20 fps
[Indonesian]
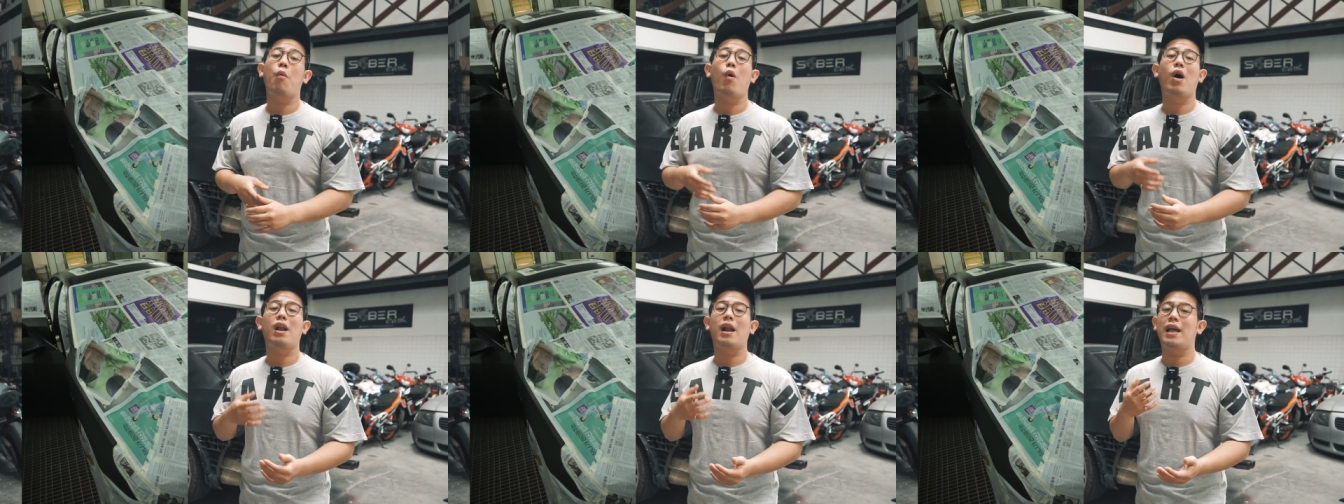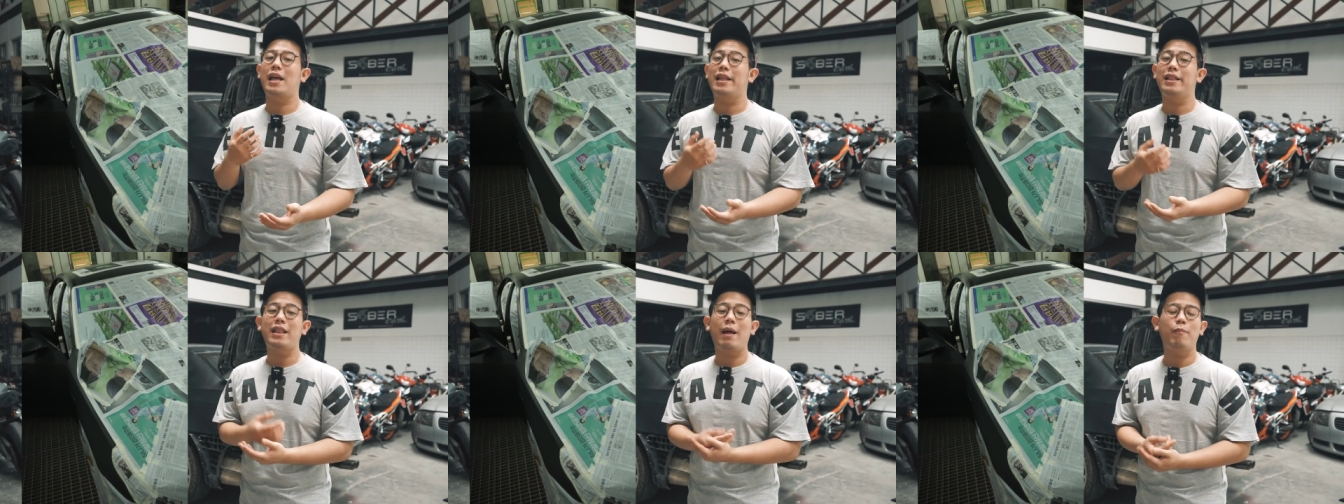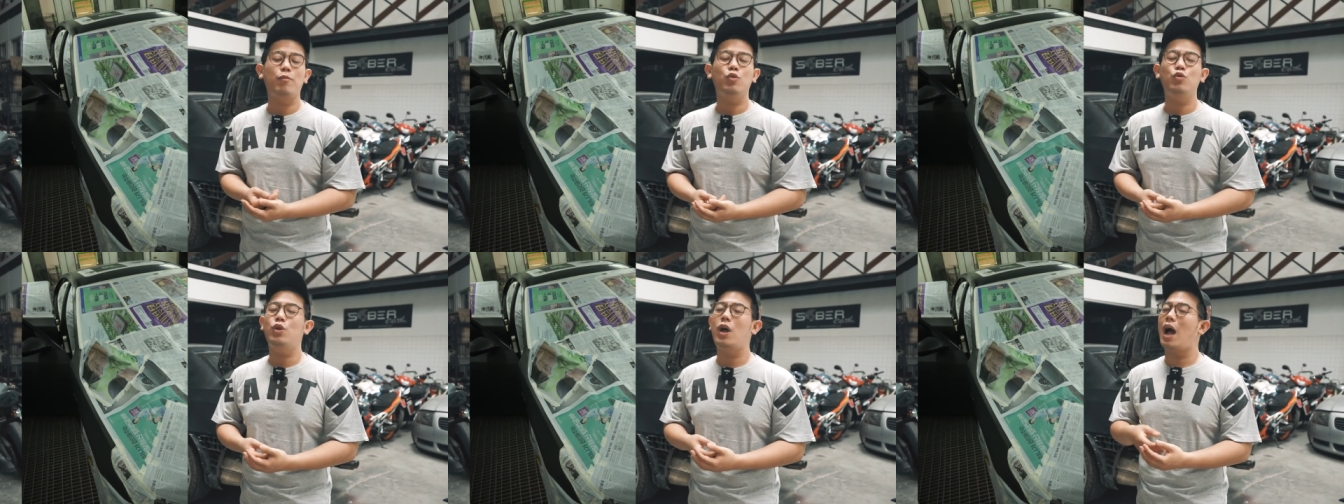warna
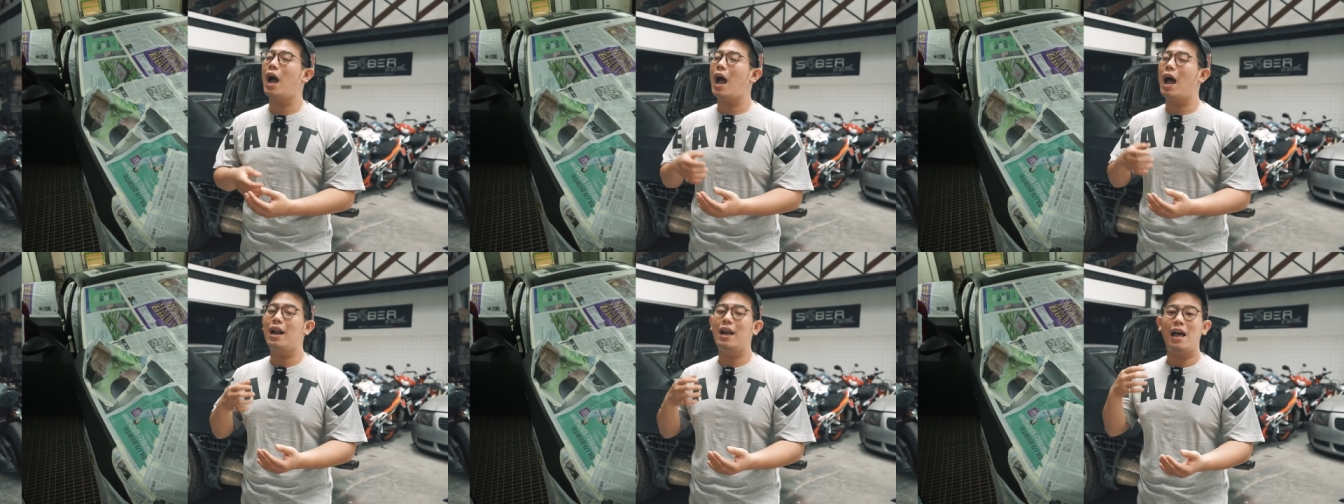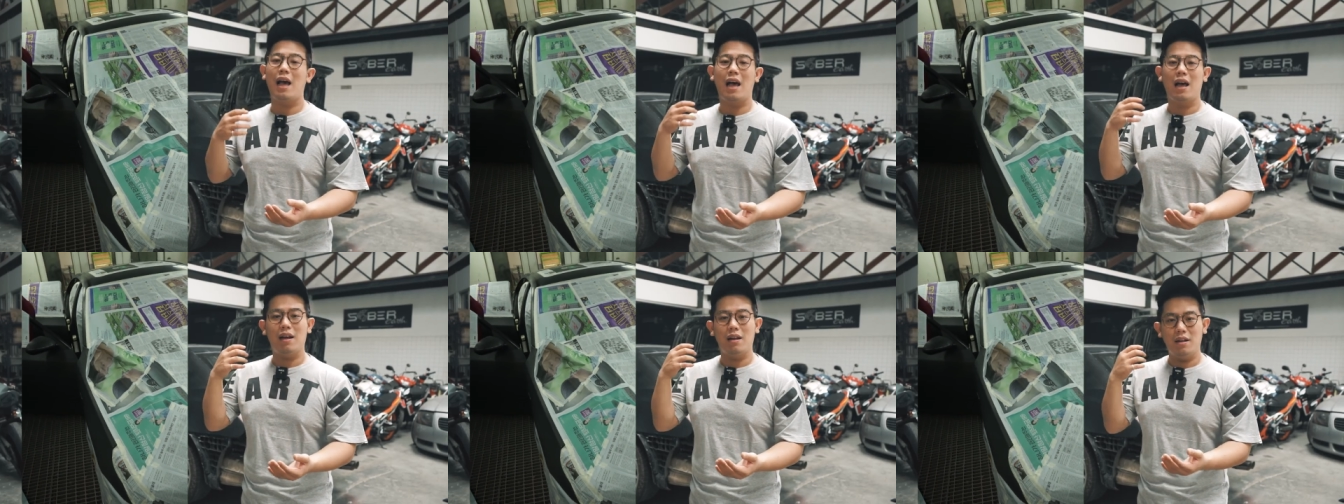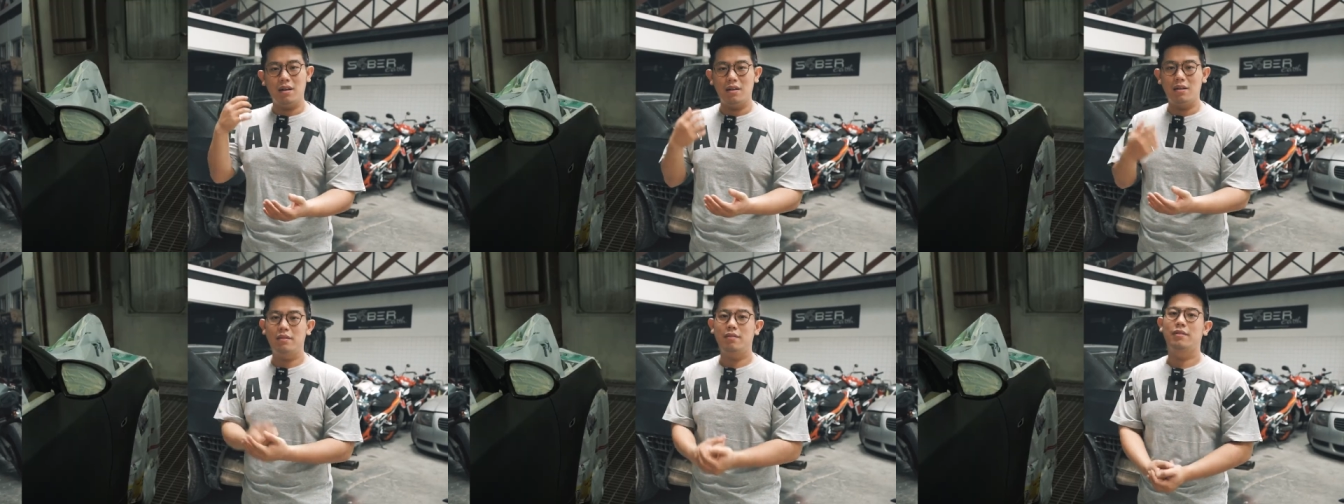hitam tuh udah nggak ada
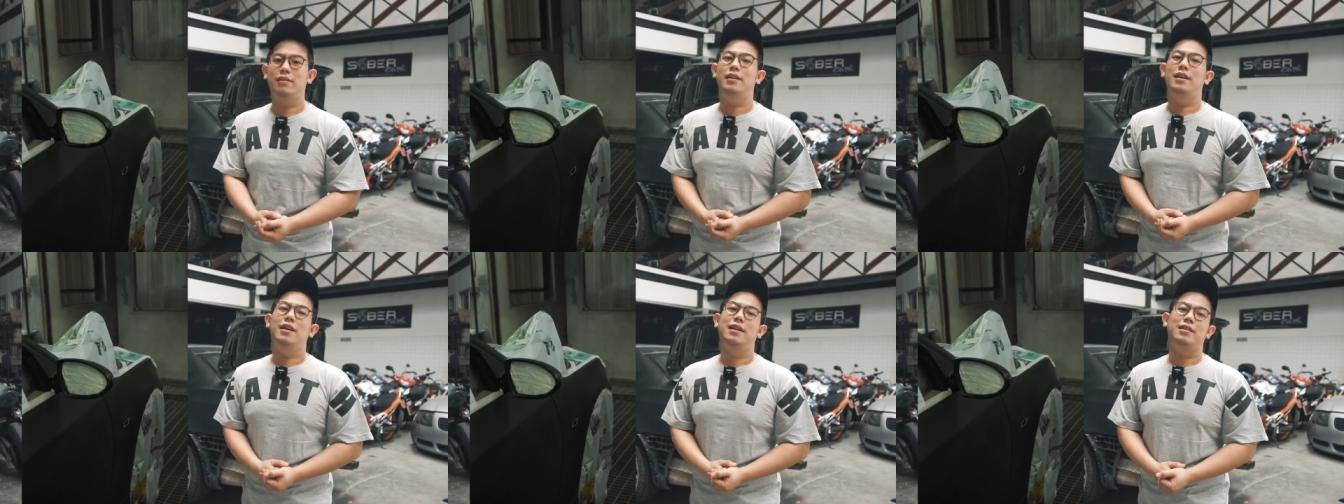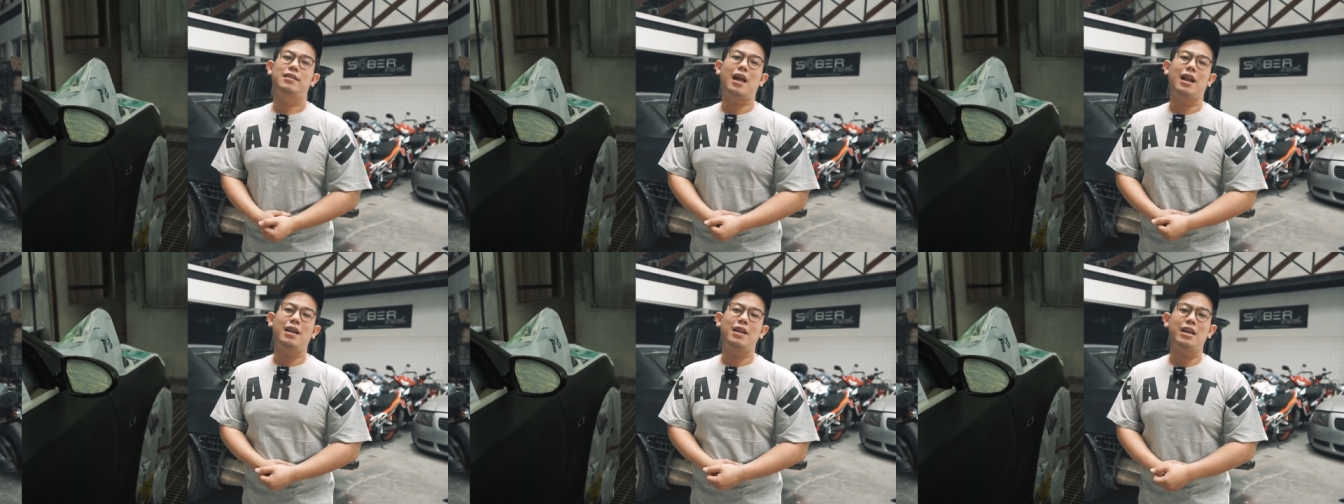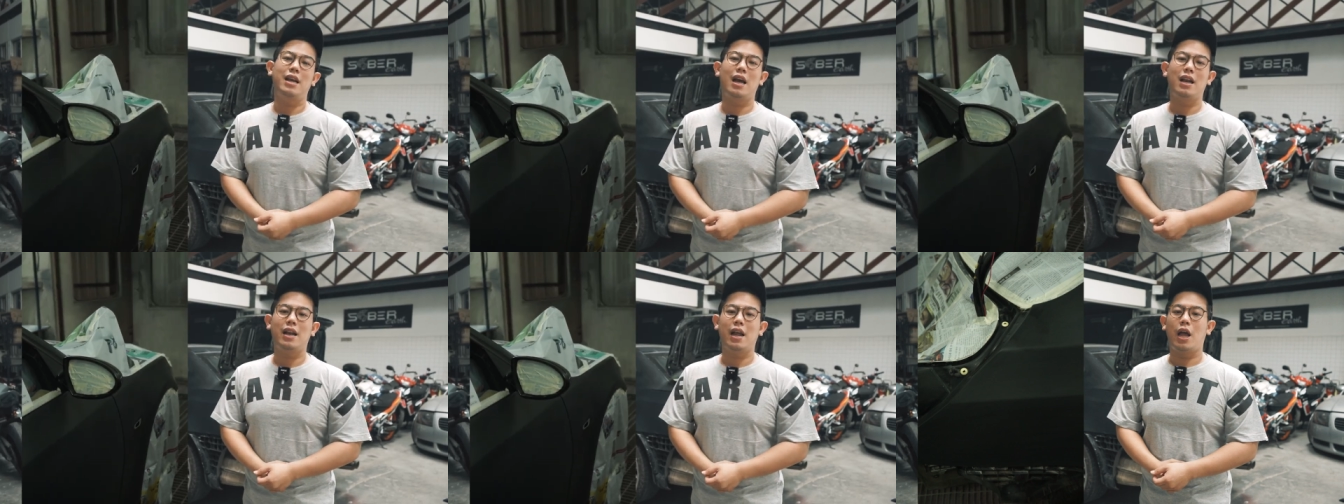
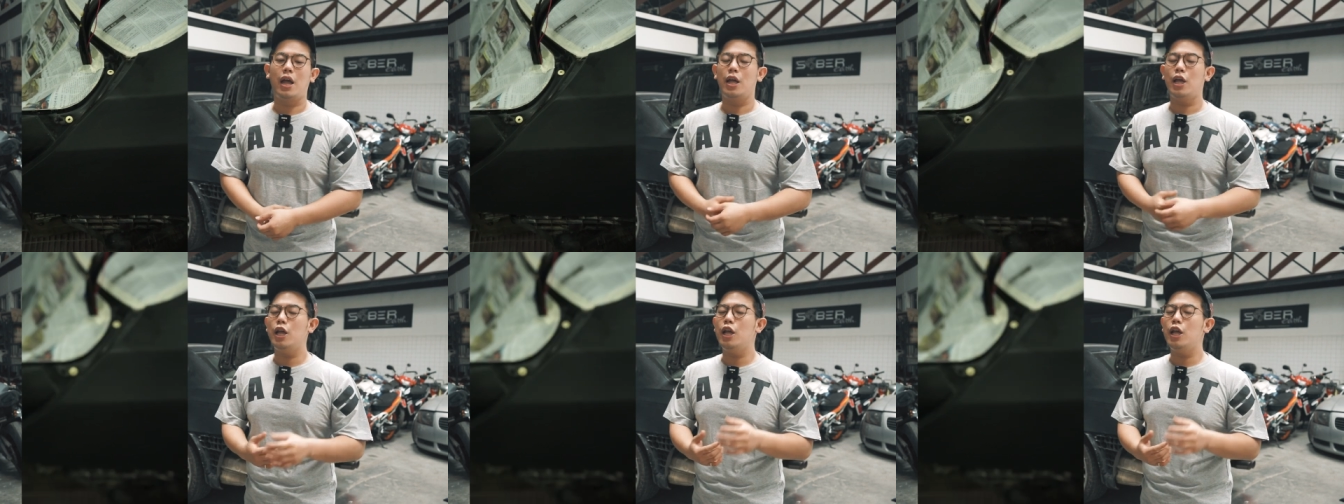tandingannya.